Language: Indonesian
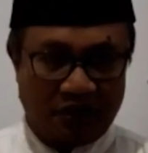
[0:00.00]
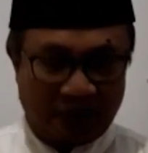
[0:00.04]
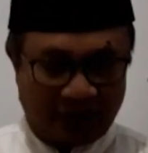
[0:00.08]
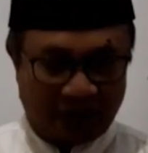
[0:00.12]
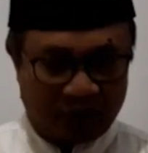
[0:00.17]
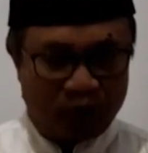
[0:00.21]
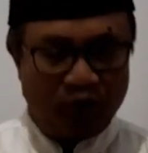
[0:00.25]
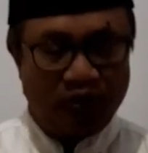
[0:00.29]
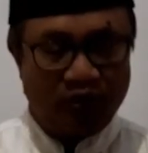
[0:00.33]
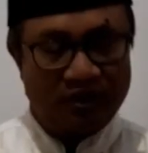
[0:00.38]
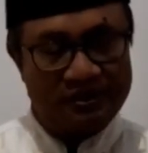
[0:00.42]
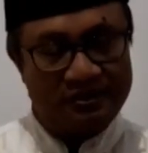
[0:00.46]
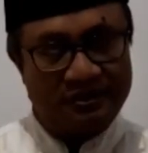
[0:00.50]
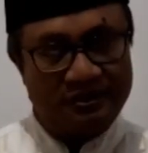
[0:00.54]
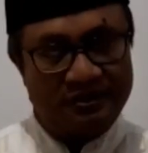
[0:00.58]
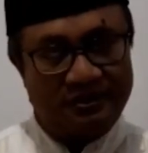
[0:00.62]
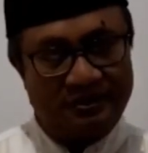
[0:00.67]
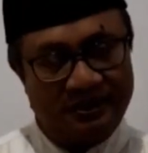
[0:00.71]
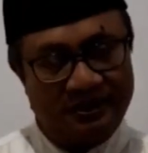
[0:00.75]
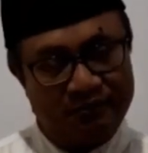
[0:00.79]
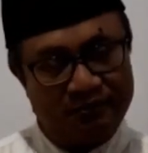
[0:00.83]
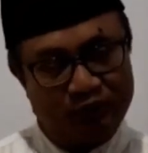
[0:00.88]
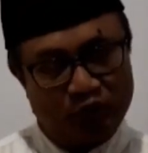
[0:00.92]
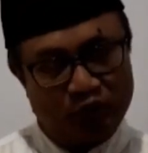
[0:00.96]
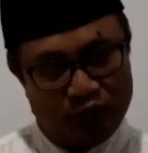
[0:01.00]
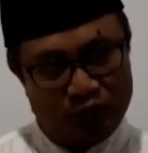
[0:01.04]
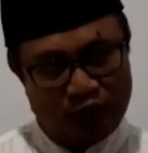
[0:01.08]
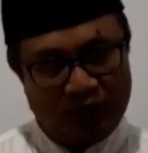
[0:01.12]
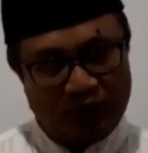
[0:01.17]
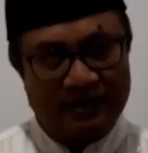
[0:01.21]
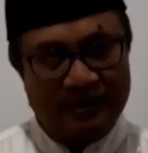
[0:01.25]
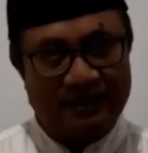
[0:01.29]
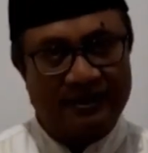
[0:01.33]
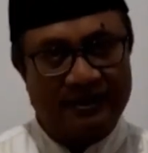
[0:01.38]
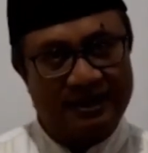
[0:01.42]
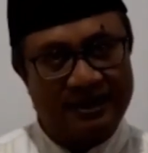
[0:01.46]
Regulasi diri
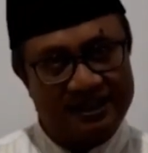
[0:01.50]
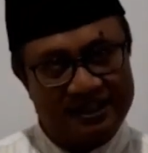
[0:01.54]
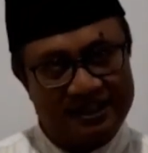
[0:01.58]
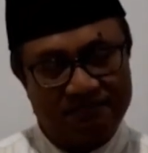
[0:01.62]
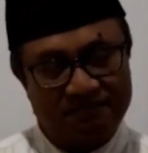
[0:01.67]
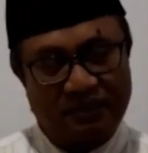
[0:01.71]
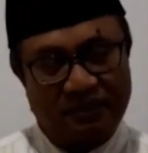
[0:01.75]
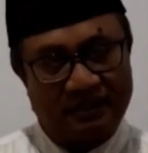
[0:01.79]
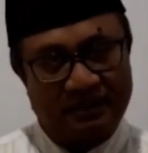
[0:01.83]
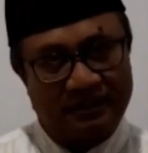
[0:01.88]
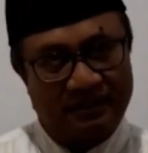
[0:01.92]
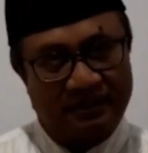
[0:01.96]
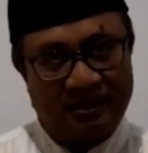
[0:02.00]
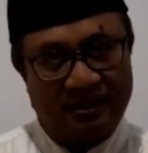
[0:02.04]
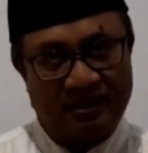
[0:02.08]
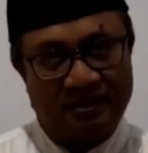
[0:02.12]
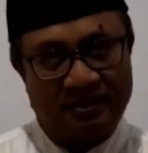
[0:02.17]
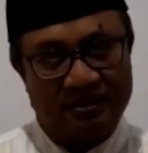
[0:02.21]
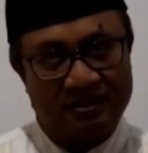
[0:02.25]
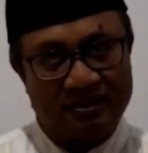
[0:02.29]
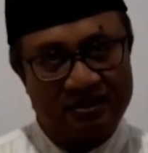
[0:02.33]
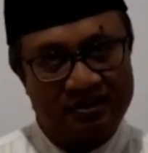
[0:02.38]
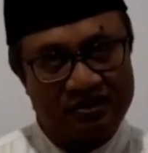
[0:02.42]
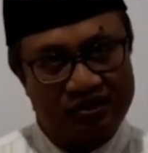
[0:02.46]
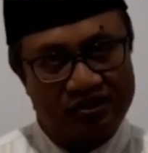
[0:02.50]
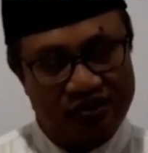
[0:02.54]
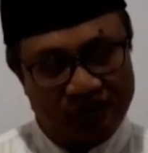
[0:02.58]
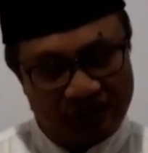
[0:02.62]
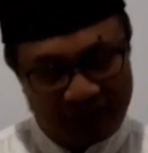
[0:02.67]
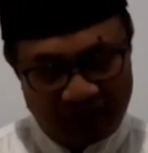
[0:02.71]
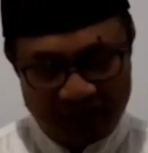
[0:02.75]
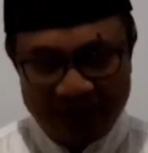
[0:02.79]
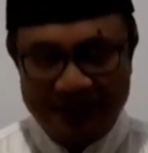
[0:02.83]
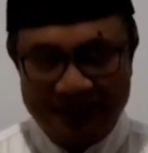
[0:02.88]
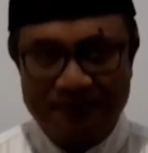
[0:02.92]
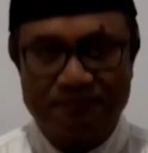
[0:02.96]
merupakan aspek yang
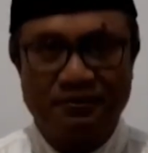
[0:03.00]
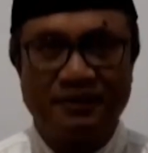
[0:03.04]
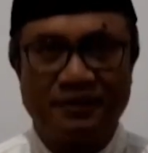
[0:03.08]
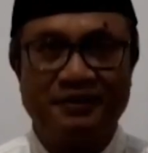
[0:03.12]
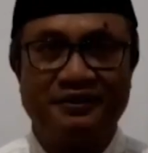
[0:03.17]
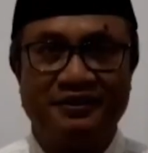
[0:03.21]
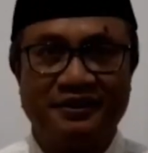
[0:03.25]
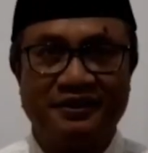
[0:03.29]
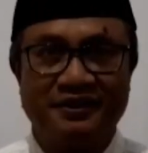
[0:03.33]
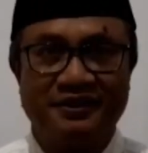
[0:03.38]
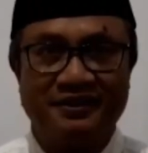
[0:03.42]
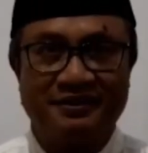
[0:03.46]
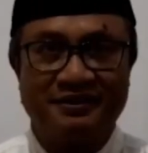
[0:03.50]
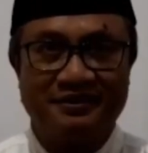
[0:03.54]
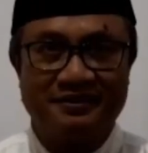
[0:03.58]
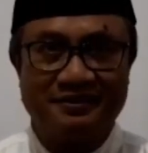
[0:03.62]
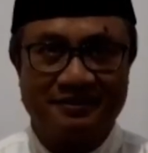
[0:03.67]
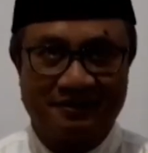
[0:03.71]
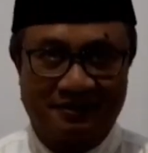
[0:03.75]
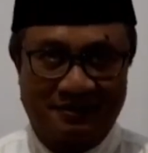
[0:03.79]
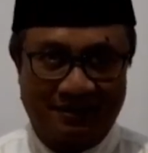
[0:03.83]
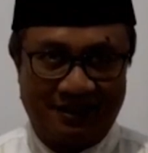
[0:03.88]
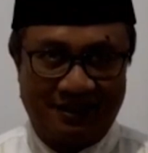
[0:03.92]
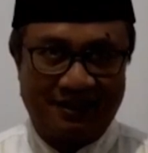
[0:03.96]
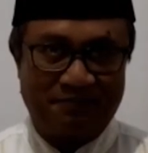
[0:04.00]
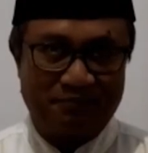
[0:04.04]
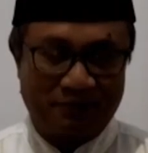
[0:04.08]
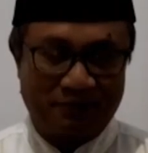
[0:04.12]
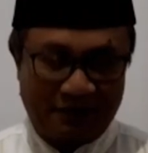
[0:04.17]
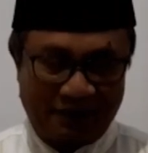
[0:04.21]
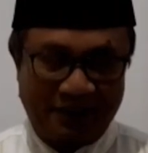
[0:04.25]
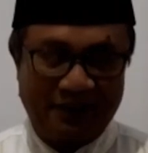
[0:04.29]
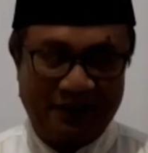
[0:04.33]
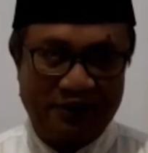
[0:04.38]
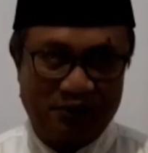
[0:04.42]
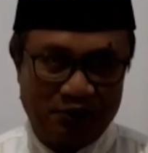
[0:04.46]
sangat penting dalam
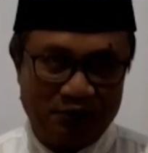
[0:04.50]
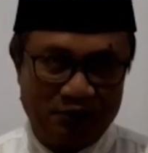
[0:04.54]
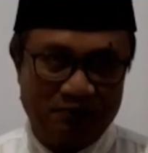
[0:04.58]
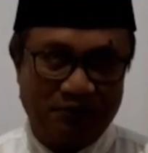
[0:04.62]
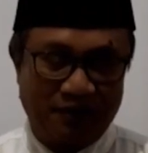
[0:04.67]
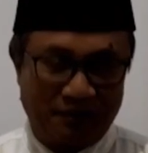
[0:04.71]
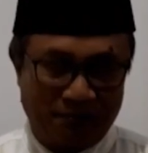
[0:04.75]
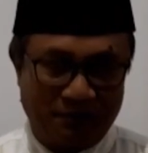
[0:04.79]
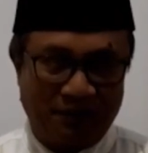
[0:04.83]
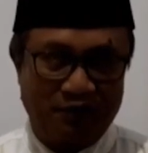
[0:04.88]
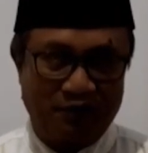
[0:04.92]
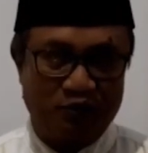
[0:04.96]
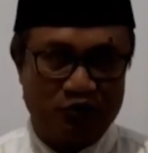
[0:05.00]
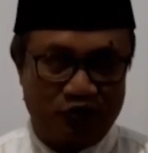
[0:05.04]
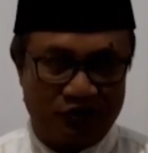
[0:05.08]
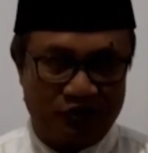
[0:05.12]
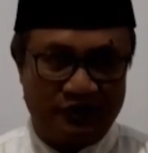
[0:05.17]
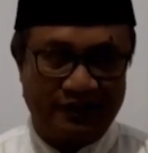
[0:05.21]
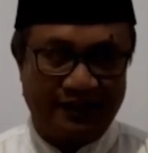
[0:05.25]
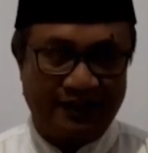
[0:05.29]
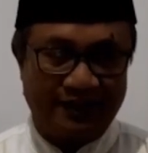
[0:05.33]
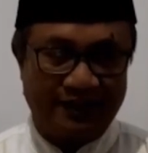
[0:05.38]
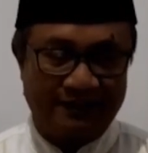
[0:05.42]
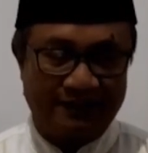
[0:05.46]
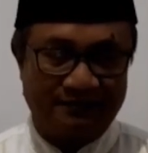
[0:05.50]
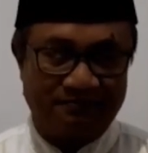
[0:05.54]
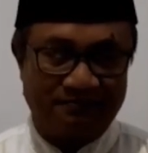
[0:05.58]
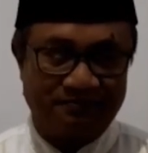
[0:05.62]
kehidupan manusia,